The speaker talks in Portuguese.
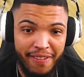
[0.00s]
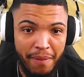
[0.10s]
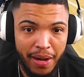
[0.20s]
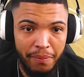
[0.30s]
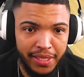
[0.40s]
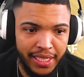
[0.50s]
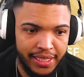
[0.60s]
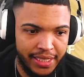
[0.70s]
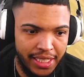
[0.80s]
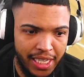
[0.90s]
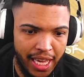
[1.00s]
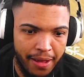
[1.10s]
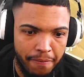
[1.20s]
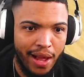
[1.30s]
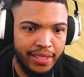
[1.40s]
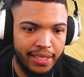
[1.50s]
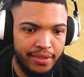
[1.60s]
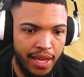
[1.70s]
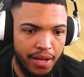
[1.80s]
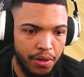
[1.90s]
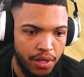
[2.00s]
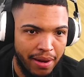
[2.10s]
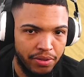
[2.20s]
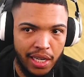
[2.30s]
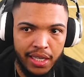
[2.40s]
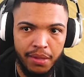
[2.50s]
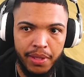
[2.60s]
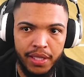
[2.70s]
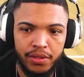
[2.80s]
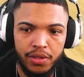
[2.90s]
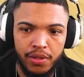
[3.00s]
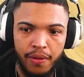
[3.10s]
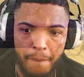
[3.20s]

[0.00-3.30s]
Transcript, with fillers: E vai pra bandejinha. 4 a 0 para o Sacramento.